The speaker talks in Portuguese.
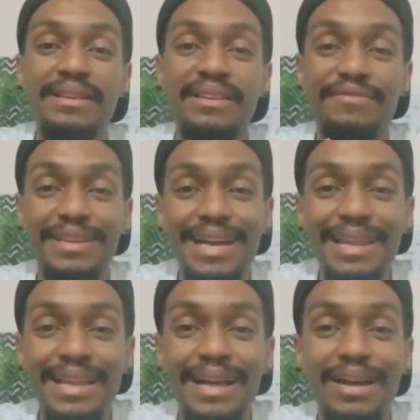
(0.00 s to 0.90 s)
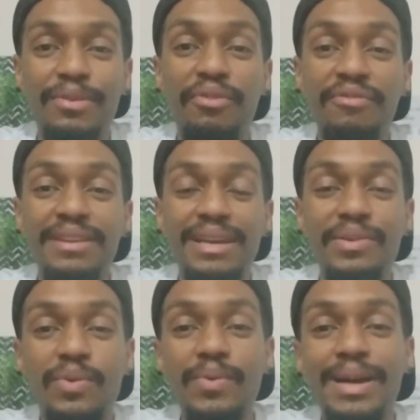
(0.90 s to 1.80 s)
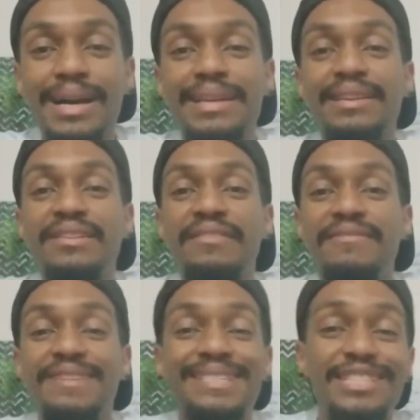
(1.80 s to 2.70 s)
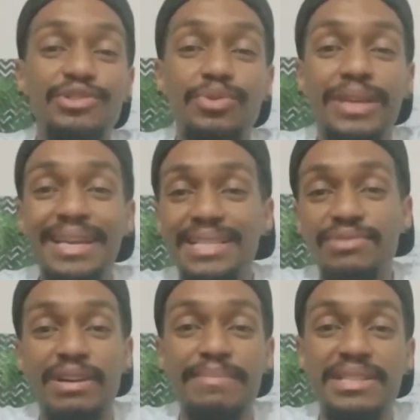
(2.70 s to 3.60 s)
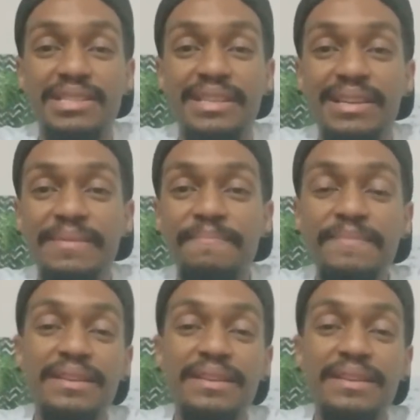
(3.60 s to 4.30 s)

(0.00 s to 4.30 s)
E ficar lá, confinado com um cara que fazia joguetes com a mente dele,